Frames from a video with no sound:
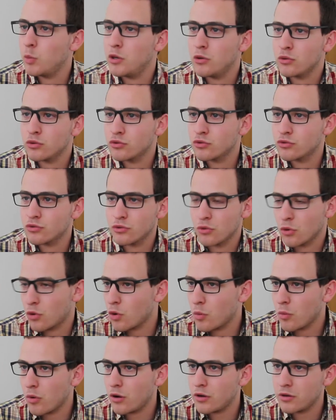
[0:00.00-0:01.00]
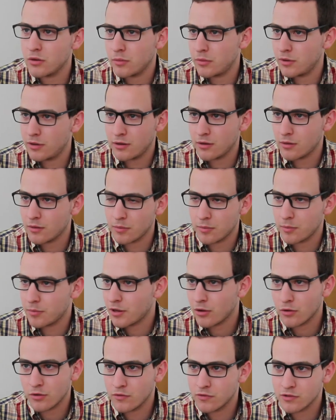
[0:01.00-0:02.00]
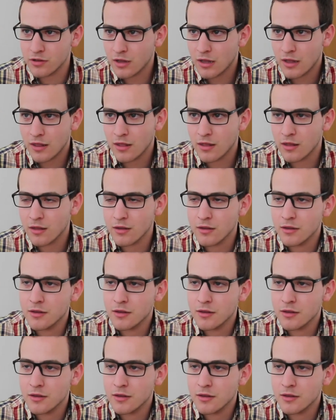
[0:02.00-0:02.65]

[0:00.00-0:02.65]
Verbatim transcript: minutos, no comboio a vir para a universidade.